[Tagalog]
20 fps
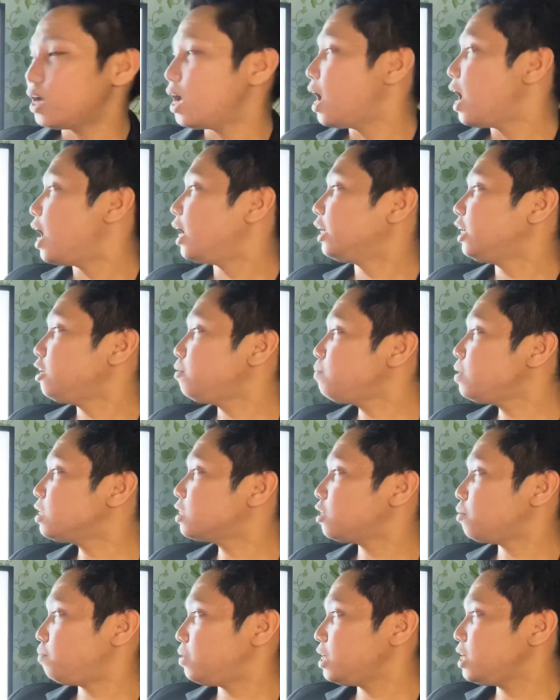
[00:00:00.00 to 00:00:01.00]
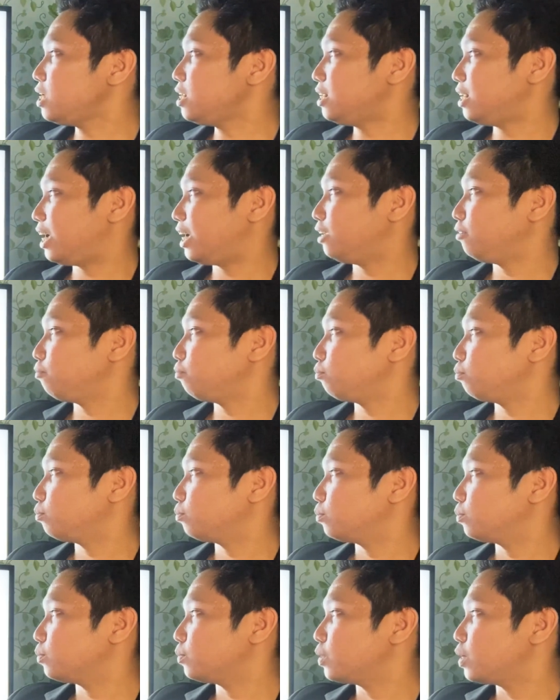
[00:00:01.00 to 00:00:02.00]
ang ibig sabihin nan
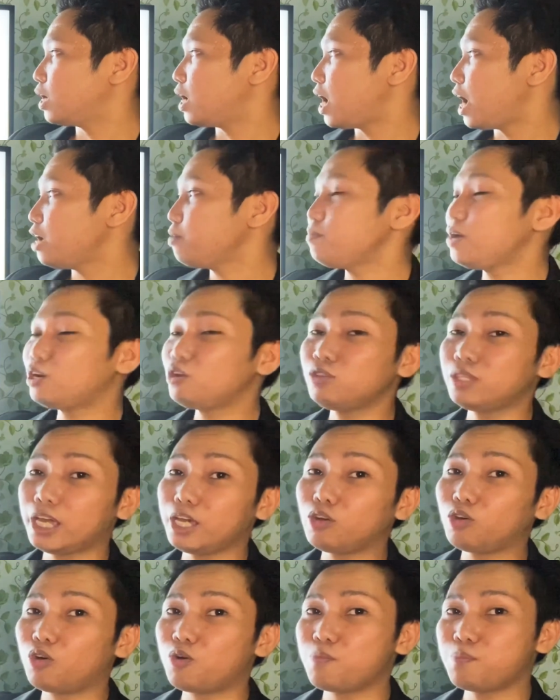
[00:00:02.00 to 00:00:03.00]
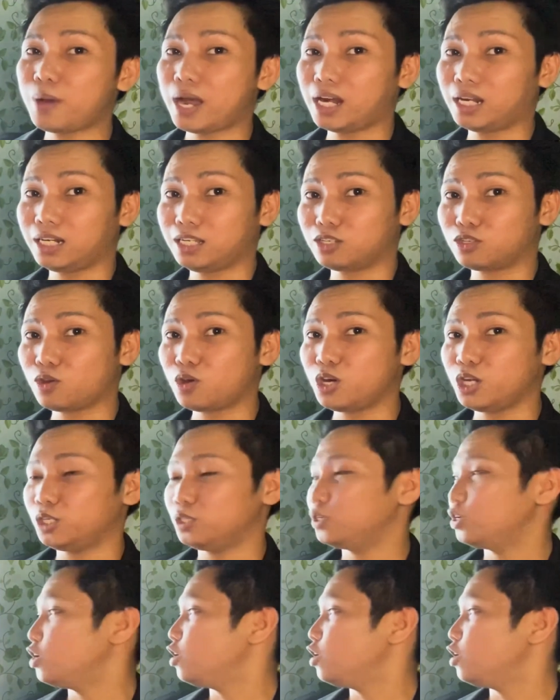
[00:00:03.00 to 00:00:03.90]
ay meron tayong comparison.